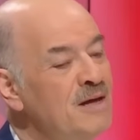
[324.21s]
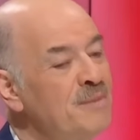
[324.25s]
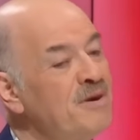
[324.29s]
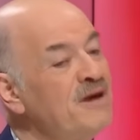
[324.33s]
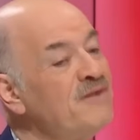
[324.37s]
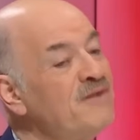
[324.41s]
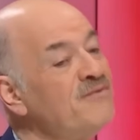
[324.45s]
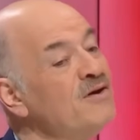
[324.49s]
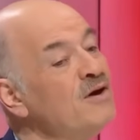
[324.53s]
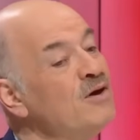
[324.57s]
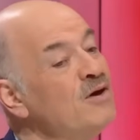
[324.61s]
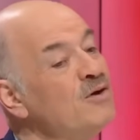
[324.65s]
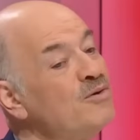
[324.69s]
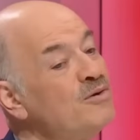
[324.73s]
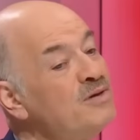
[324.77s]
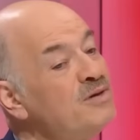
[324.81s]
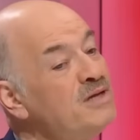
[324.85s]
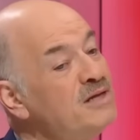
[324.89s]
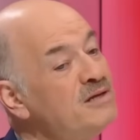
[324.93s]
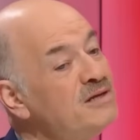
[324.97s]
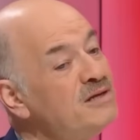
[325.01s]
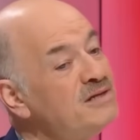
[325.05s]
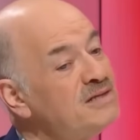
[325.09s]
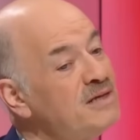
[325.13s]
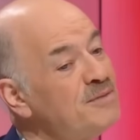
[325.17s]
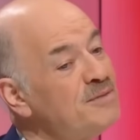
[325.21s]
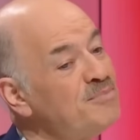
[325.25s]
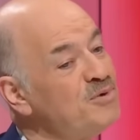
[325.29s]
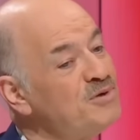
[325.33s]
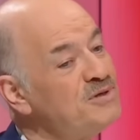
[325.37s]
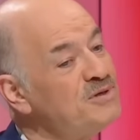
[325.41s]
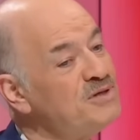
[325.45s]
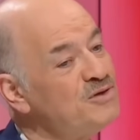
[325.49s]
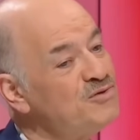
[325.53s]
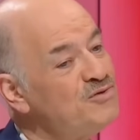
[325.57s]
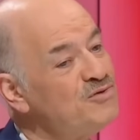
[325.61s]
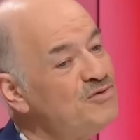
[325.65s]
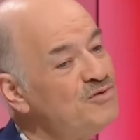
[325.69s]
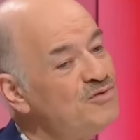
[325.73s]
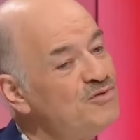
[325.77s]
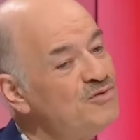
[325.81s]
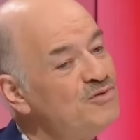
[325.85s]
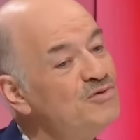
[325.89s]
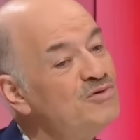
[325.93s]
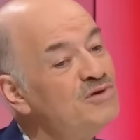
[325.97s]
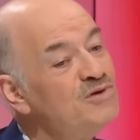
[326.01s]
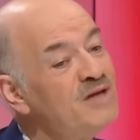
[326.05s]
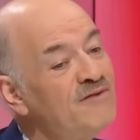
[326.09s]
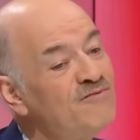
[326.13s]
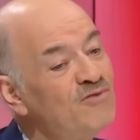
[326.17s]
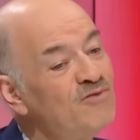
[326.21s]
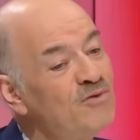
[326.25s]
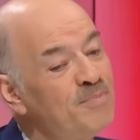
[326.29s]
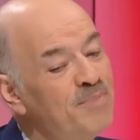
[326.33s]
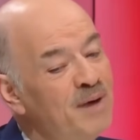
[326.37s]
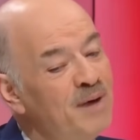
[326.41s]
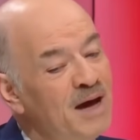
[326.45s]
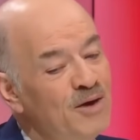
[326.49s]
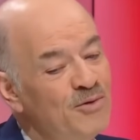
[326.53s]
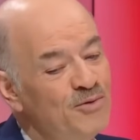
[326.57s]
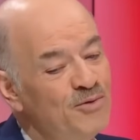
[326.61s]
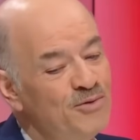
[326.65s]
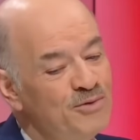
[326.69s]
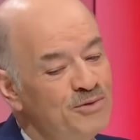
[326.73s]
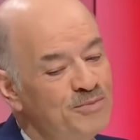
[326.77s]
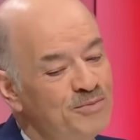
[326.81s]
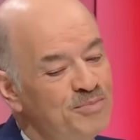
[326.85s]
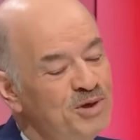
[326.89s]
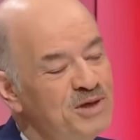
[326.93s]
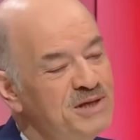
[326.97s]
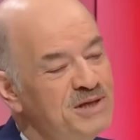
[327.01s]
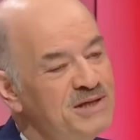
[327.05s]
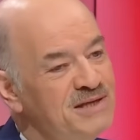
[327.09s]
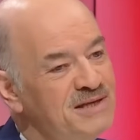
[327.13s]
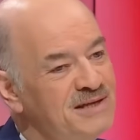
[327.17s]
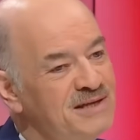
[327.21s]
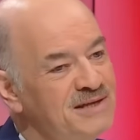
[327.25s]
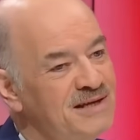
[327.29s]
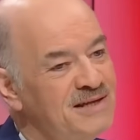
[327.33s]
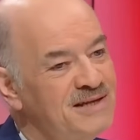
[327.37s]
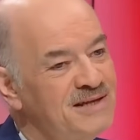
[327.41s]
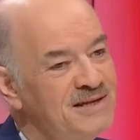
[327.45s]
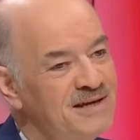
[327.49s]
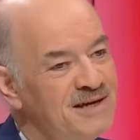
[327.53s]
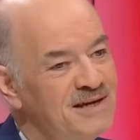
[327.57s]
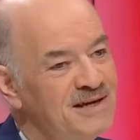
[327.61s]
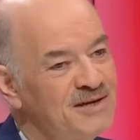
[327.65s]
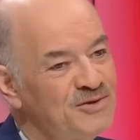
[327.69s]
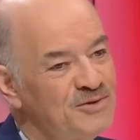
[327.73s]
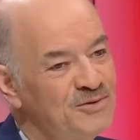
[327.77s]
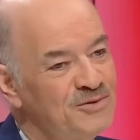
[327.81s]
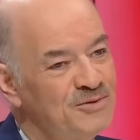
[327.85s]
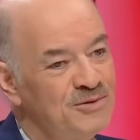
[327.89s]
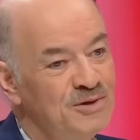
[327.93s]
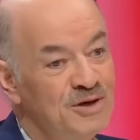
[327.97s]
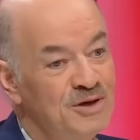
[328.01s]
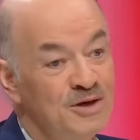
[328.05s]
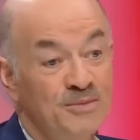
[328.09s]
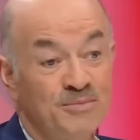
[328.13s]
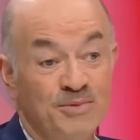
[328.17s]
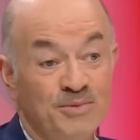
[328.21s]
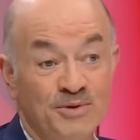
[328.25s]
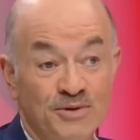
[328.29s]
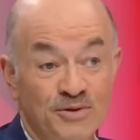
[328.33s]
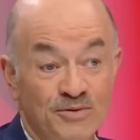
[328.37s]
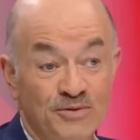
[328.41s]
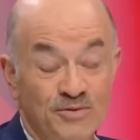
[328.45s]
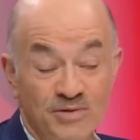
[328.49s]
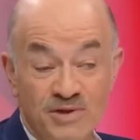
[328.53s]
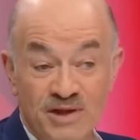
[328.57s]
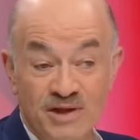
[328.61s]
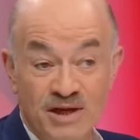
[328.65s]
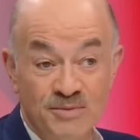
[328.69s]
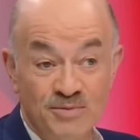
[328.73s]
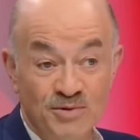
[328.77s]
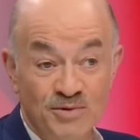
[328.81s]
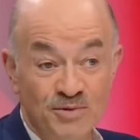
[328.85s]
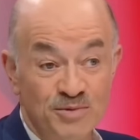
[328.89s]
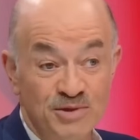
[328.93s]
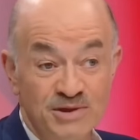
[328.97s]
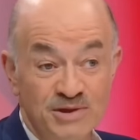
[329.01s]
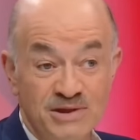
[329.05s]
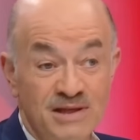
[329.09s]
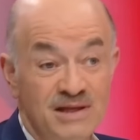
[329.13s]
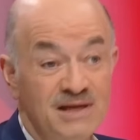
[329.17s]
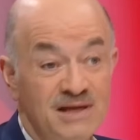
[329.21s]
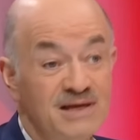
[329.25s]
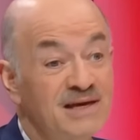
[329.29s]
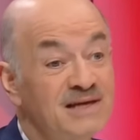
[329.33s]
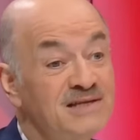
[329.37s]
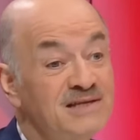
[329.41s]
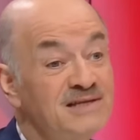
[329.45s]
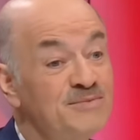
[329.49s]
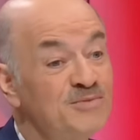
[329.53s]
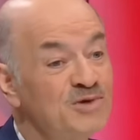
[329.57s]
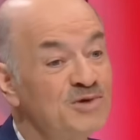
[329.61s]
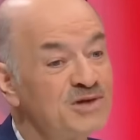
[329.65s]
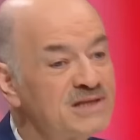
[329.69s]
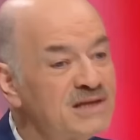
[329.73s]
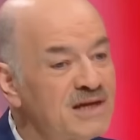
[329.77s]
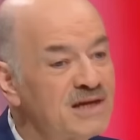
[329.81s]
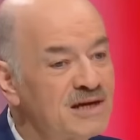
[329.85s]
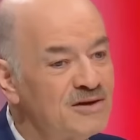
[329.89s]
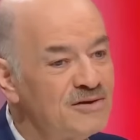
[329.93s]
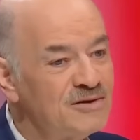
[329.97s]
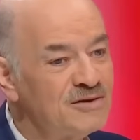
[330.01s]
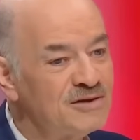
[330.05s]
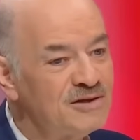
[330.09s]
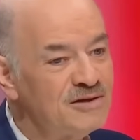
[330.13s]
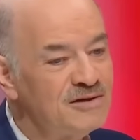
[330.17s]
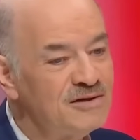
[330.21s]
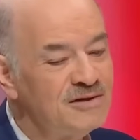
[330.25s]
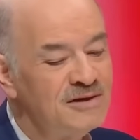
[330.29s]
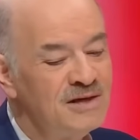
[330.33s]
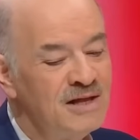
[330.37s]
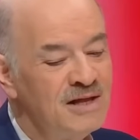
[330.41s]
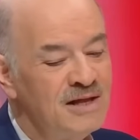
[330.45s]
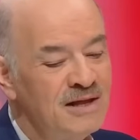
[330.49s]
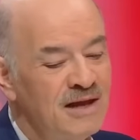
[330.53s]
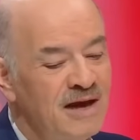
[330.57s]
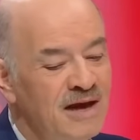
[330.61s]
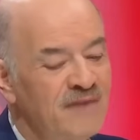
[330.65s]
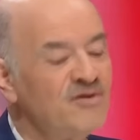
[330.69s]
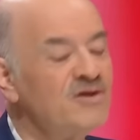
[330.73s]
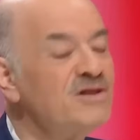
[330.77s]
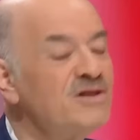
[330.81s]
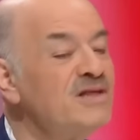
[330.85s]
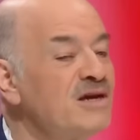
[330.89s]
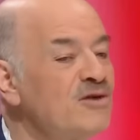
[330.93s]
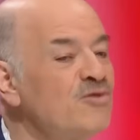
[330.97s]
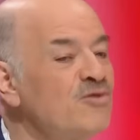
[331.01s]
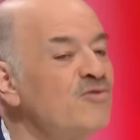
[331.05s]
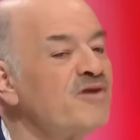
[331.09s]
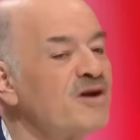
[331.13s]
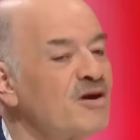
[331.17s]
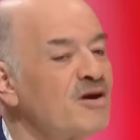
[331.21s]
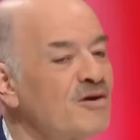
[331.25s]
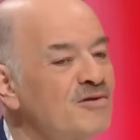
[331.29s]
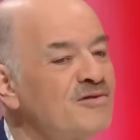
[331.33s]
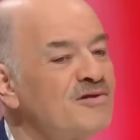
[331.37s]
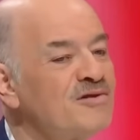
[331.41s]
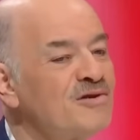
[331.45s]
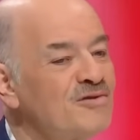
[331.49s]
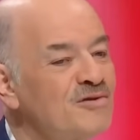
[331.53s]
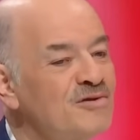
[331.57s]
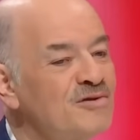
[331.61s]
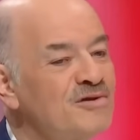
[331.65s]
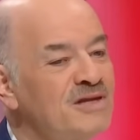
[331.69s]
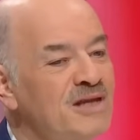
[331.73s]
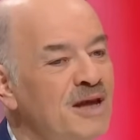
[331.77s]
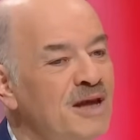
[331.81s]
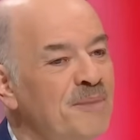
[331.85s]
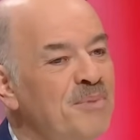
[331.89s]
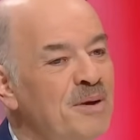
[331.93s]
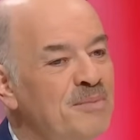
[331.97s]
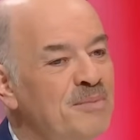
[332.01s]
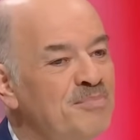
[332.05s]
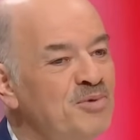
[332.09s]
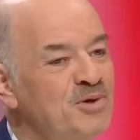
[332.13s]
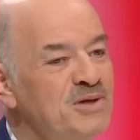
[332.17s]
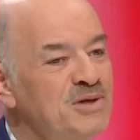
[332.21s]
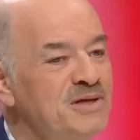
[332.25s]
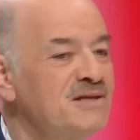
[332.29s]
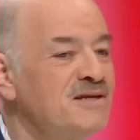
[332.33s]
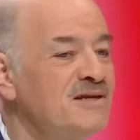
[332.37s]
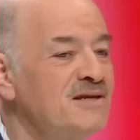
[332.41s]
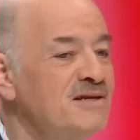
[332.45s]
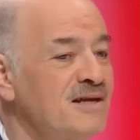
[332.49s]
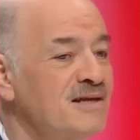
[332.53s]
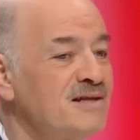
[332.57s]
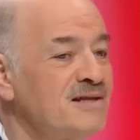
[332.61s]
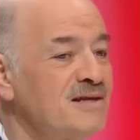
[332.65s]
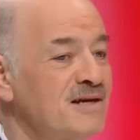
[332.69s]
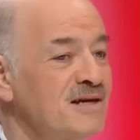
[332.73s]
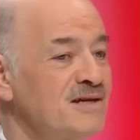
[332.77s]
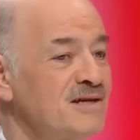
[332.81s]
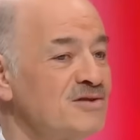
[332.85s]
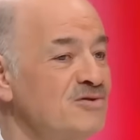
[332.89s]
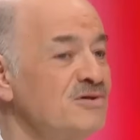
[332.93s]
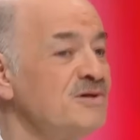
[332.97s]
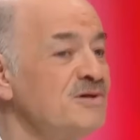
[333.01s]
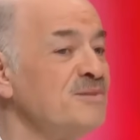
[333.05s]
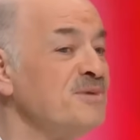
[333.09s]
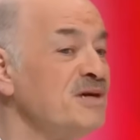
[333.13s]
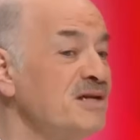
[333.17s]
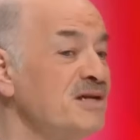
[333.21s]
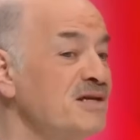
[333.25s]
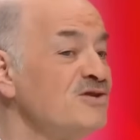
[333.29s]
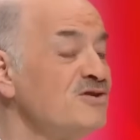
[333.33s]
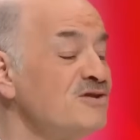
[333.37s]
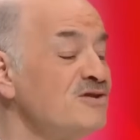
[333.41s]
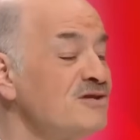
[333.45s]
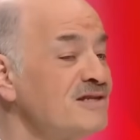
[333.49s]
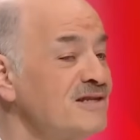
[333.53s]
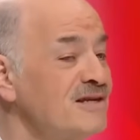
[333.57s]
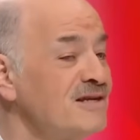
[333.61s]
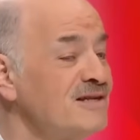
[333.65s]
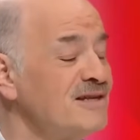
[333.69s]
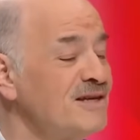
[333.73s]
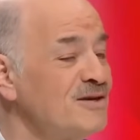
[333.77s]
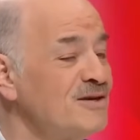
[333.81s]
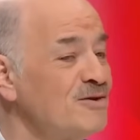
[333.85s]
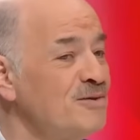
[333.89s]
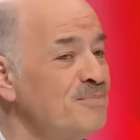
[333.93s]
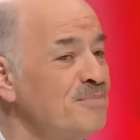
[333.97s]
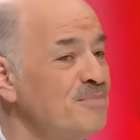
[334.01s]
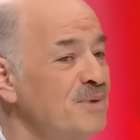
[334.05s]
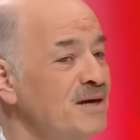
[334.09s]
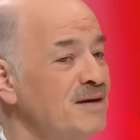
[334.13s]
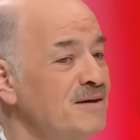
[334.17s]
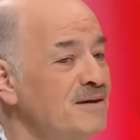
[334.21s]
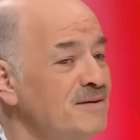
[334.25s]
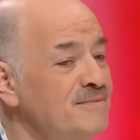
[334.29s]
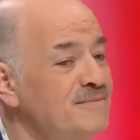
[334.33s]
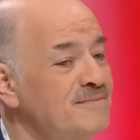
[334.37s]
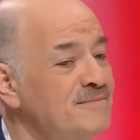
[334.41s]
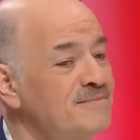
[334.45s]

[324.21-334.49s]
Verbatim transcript: Bref, on est dans un processus où nous n'avons pas eu de politique d'intégration pendant de très nombreuses années, quasiment 50 ans, avant de découvrir que quand, on n'a pas de politique d'intégration, eh bien, les gens ne s'intègrent pas.